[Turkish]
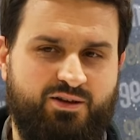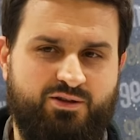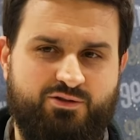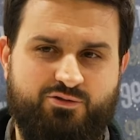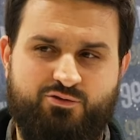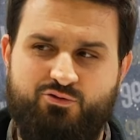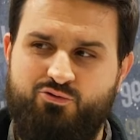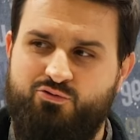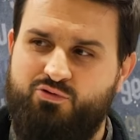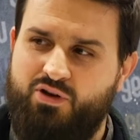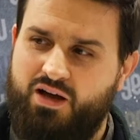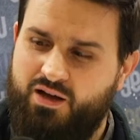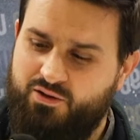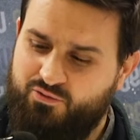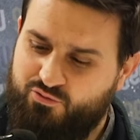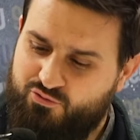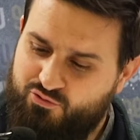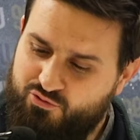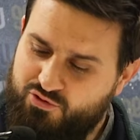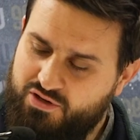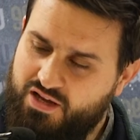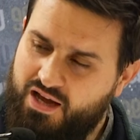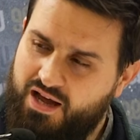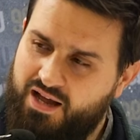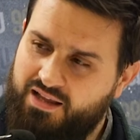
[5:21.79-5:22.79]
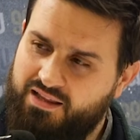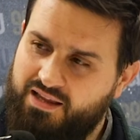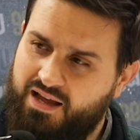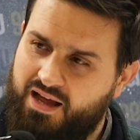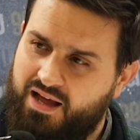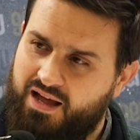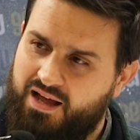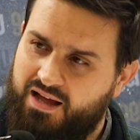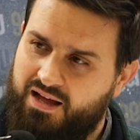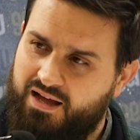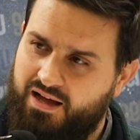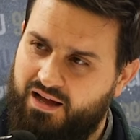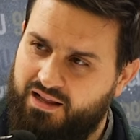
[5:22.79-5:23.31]
Çünkü
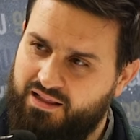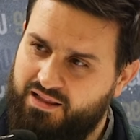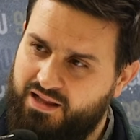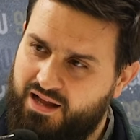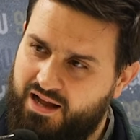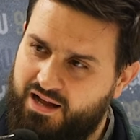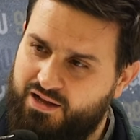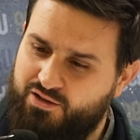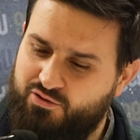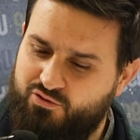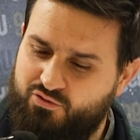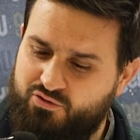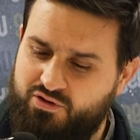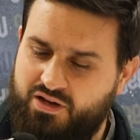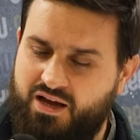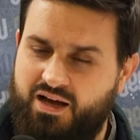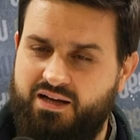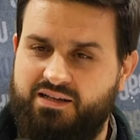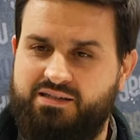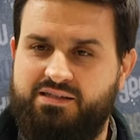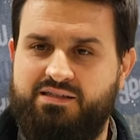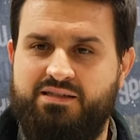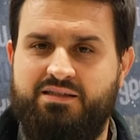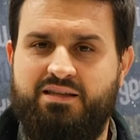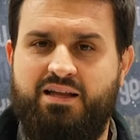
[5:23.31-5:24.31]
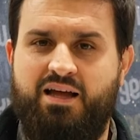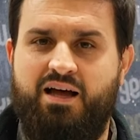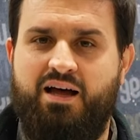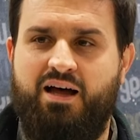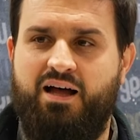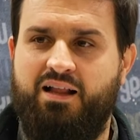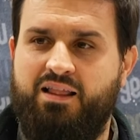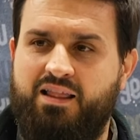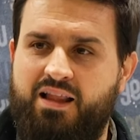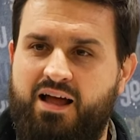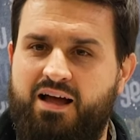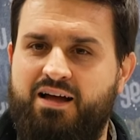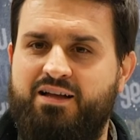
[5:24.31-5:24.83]
dünyada, Allah'ın dünyasında
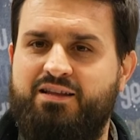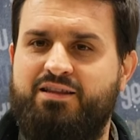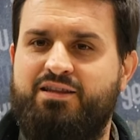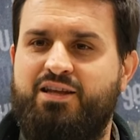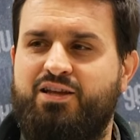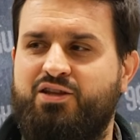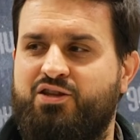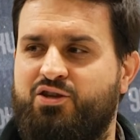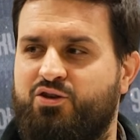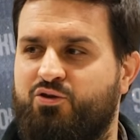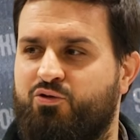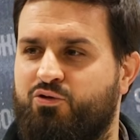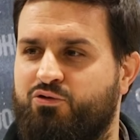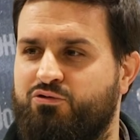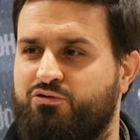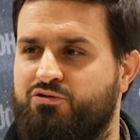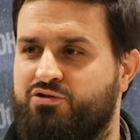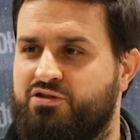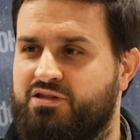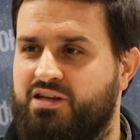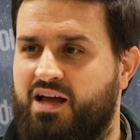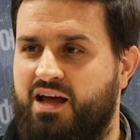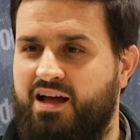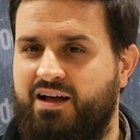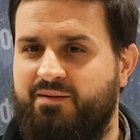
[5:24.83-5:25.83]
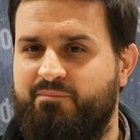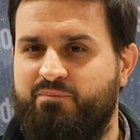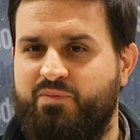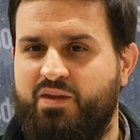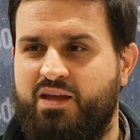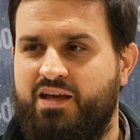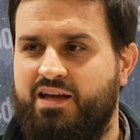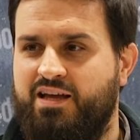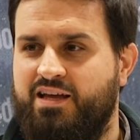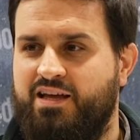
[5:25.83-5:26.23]
Allah'ın dediği olursa